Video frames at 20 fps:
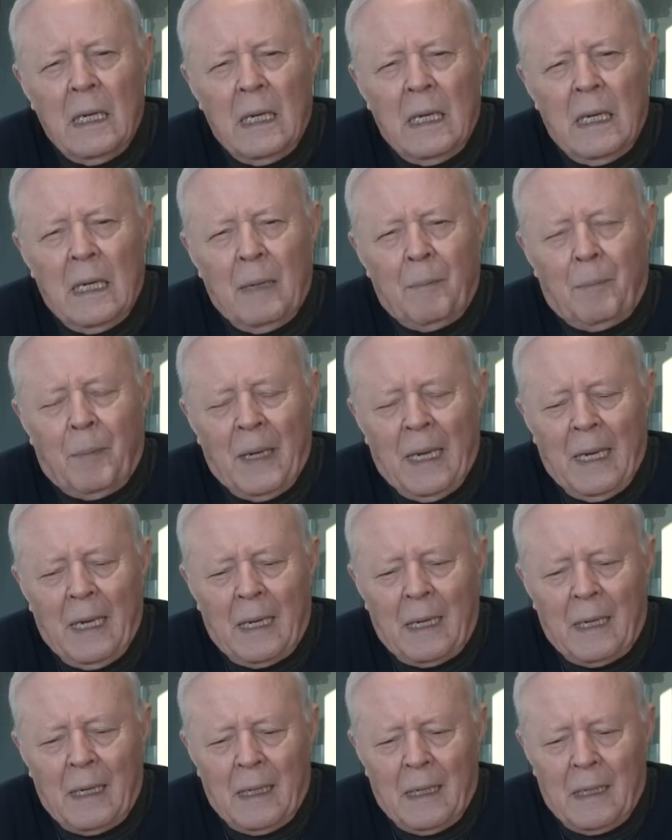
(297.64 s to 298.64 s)
e
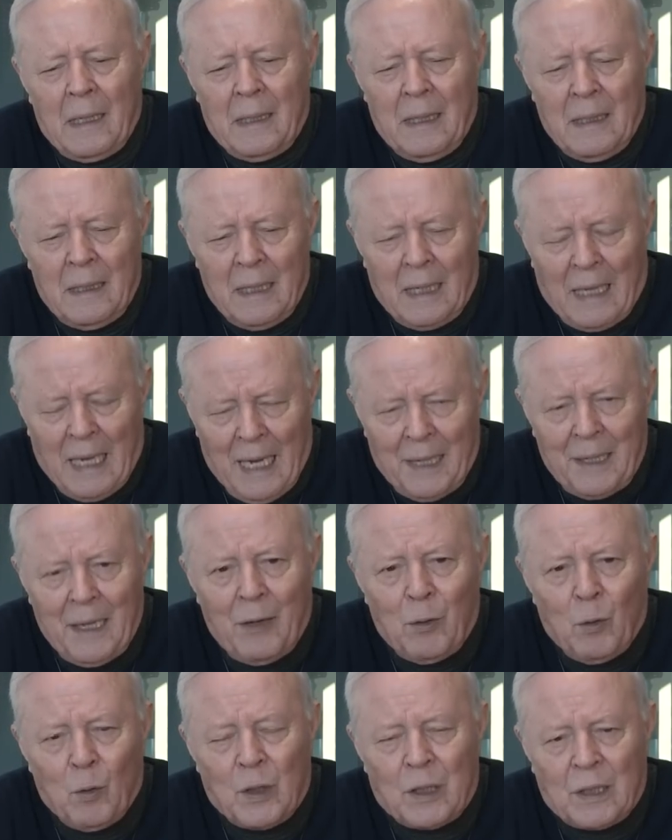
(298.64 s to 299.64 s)
per dedicare
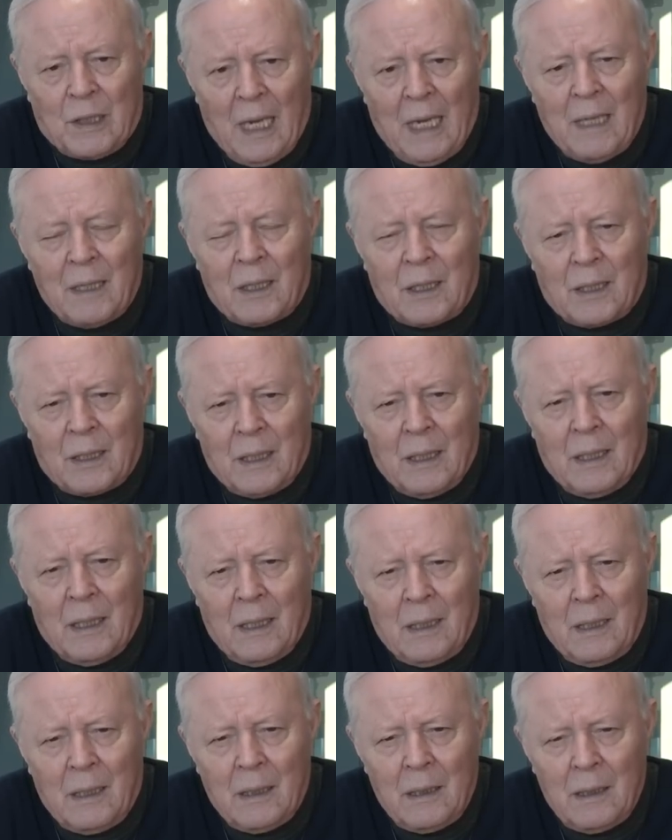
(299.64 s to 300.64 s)
a noi
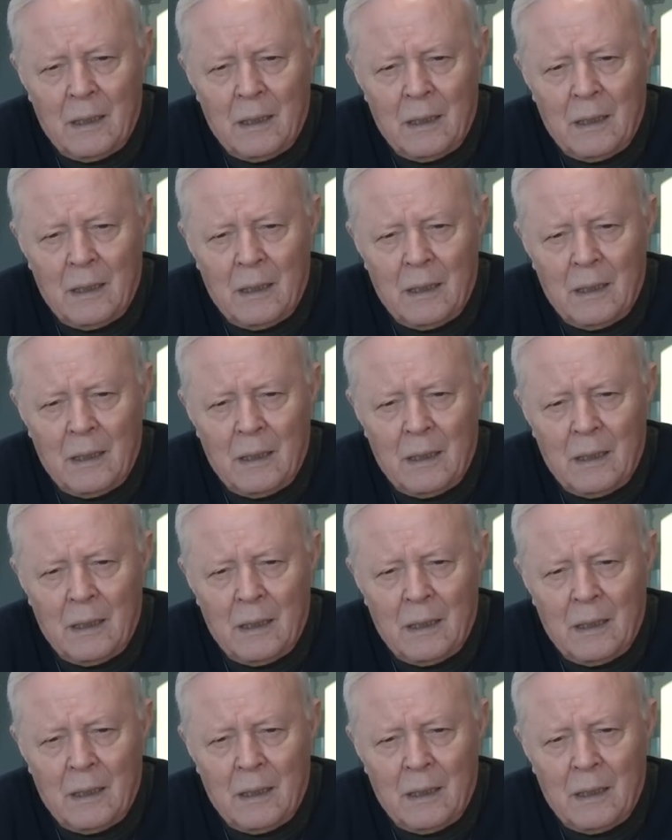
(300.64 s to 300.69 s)
stessi.